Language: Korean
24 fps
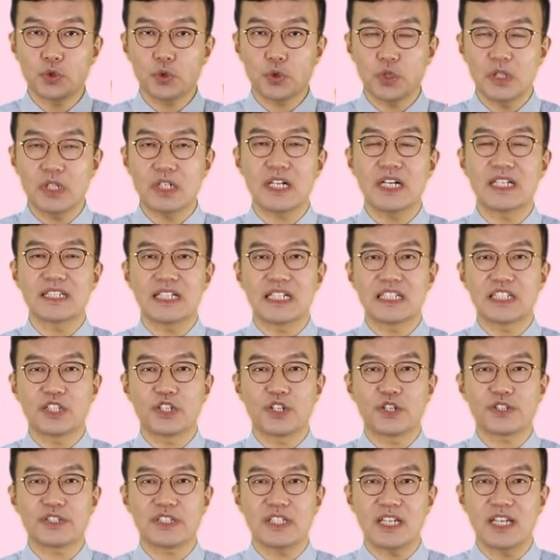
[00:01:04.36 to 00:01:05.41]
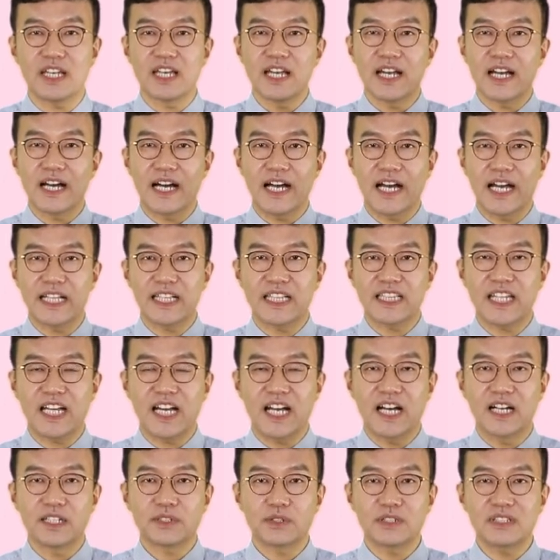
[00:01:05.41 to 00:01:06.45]
쭈어란 단어 역시
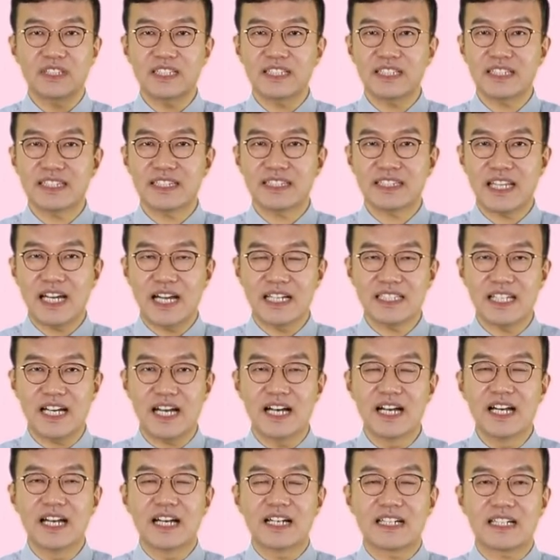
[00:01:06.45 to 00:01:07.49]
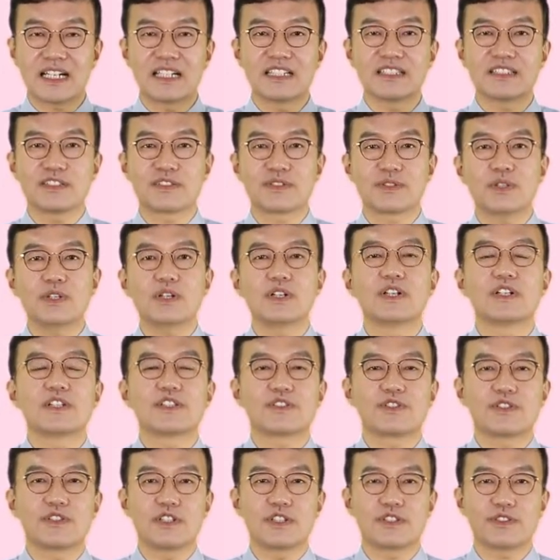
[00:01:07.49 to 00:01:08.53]
앉다 또는 타다 라는 뜻으로
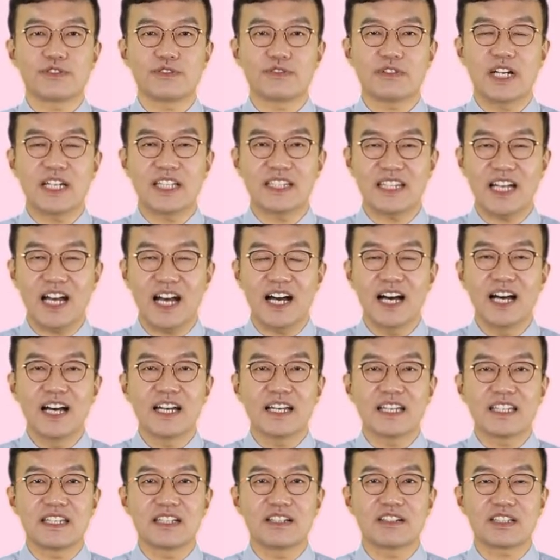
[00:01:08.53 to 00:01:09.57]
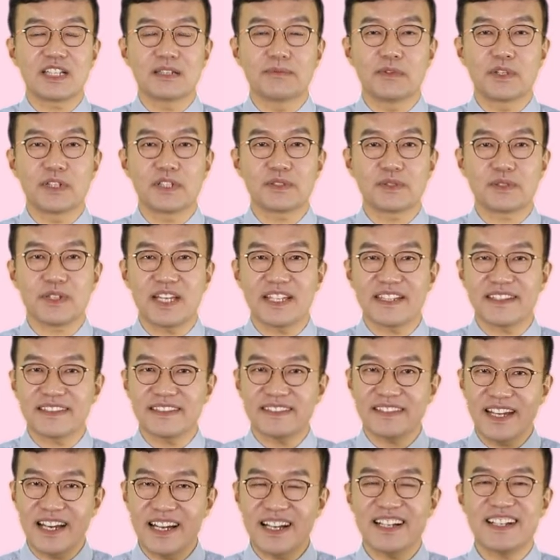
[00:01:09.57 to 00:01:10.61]
쓰일 수가 있다. 이렇게 머릿속에
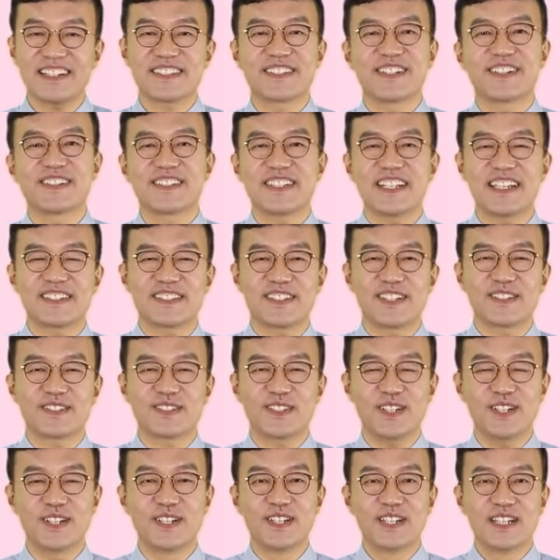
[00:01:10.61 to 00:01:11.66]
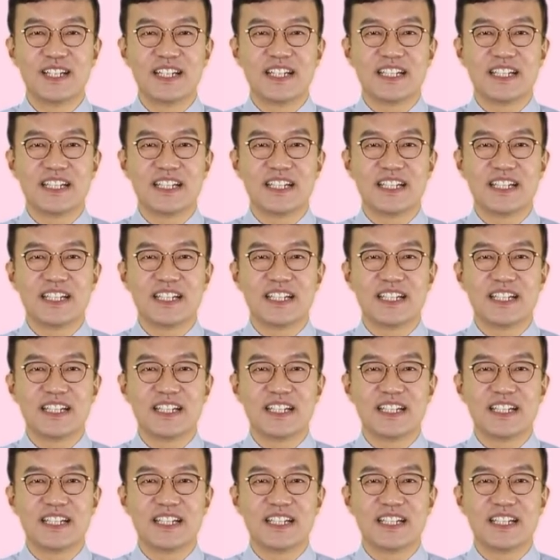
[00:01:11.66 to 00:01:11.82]
딱 정리했었죠?